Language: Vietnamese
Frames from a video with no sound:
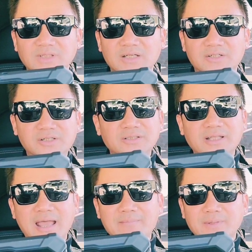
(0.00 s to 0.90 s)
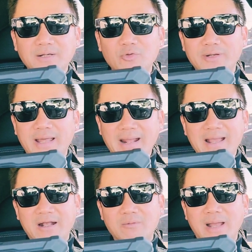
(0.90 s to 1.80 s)
trước thềm Tết Nguyên đán
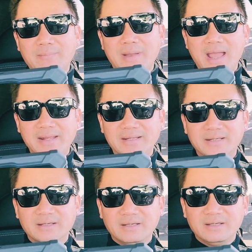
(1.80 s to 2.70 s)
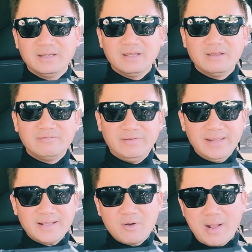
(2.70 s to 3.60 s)
2022.
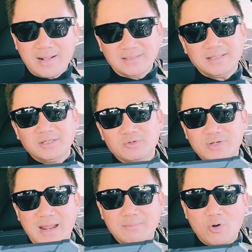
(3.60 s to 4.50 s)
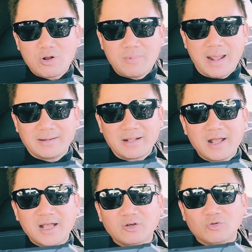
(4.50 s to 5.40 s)
Phía cơ quan cảnh sát điều tra Bộ Công an đã có
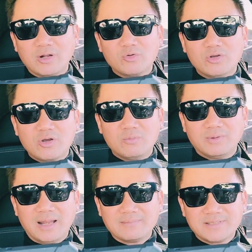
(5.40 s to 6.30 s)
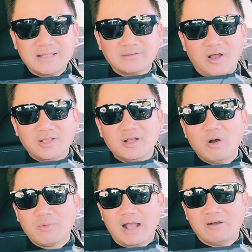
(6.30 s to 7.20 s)
kết luận cuối cùng làm sáng tỏ những
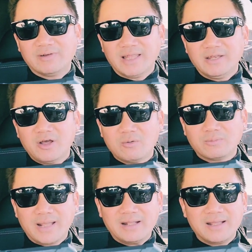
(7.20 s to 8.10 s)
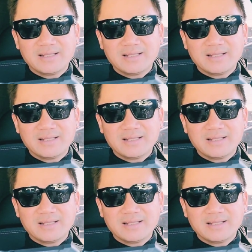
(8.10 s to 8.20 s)
ồn ào về tin đồn các nghệ